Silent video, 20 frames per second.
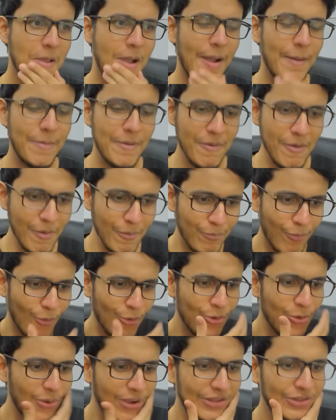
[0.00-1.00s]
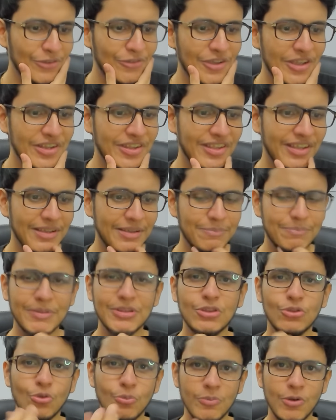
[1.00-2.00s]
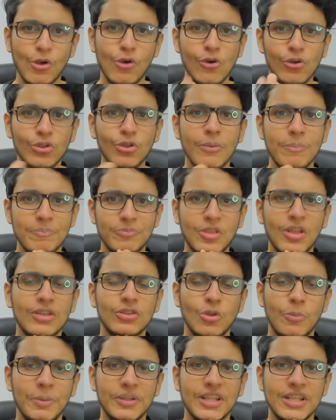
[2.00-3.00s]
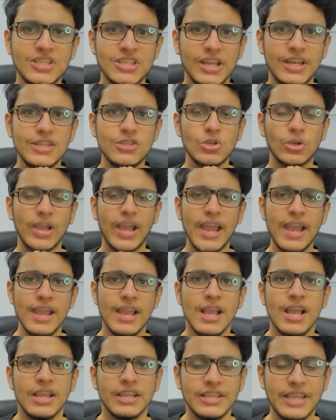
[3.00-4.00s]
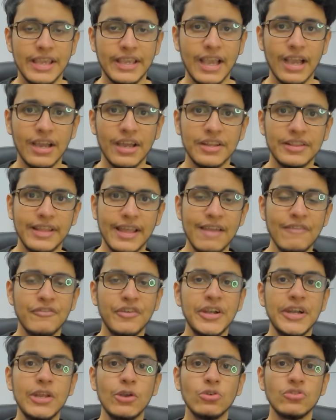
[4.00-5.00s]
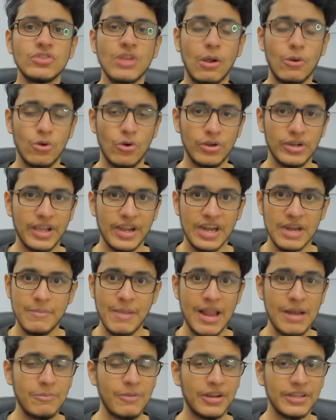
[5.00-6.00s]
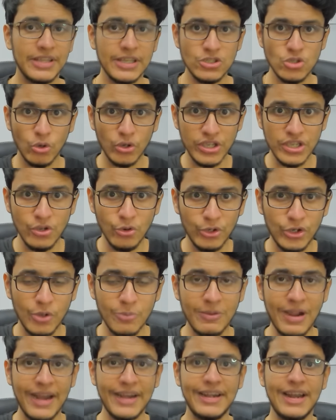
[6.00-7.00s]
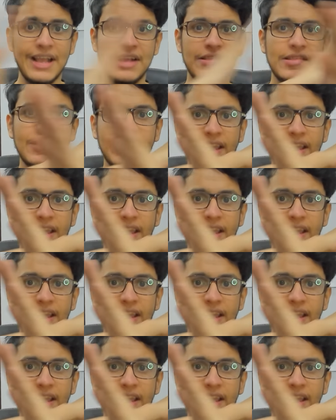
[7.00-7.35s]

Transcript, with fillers: अब मैं बोलूंगा तो फिर से पर तुम लोगों तो अब तक तो पता चल ही चुका है ये क्या करता है वीडियोस डाउनलोड करने में हेल्प करता है जो कि यूट्यूब गाइडलाइंस